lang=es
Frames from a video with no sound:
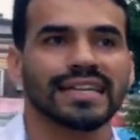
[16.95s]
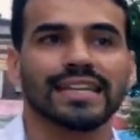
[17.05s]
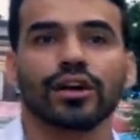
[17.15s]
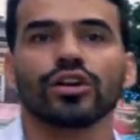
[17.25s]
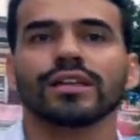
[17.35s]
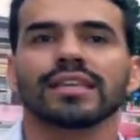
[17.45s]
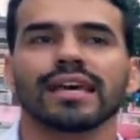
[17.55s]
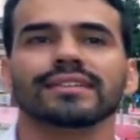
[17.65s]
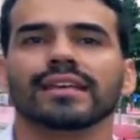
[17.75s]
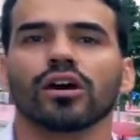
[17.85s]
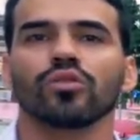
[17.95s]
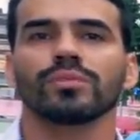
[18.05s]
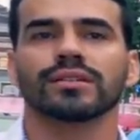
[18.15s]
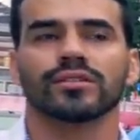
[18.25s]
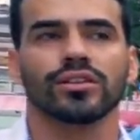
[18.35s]
y que hoy en día se ha
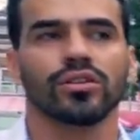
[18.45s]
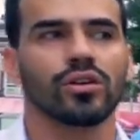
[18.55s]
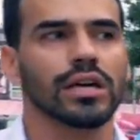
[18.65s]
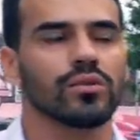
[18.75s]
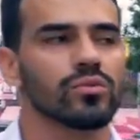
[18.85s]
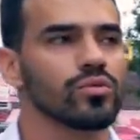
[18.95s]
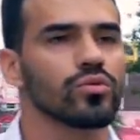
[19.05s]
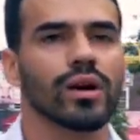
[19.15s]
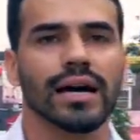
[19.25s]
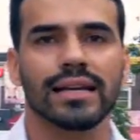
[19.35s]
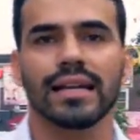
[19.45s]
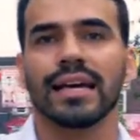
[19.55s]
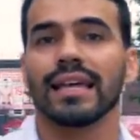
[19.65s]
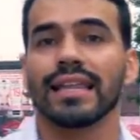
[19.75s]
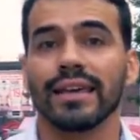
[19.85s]
convertido en un lugar
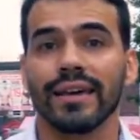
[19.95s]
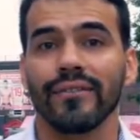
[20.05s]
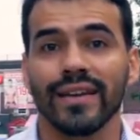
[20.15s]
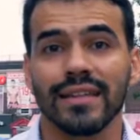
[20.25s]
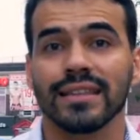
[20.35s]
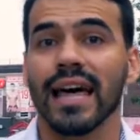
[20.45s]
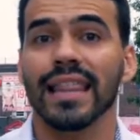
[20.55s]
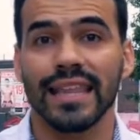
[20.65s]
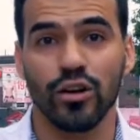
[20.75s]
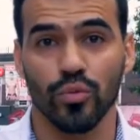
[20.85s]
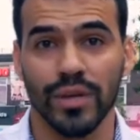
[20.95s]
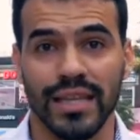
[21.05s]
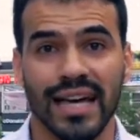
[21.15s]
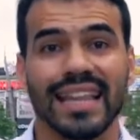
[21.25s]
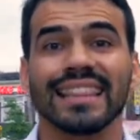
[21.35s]
de venta de
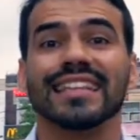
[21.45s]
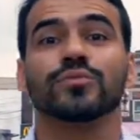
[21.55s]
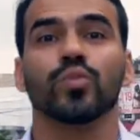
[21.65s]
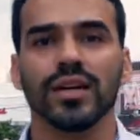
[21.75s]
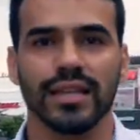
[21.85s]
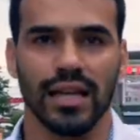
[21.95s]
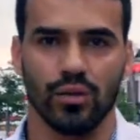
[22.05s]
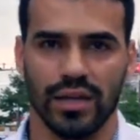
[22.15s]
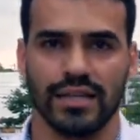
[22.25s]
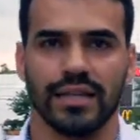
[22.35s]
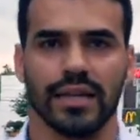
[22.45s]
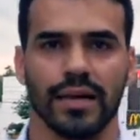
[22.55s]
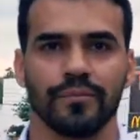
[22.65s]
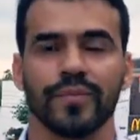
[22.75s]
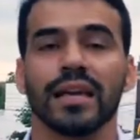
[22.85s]
comida después de la cuarentena.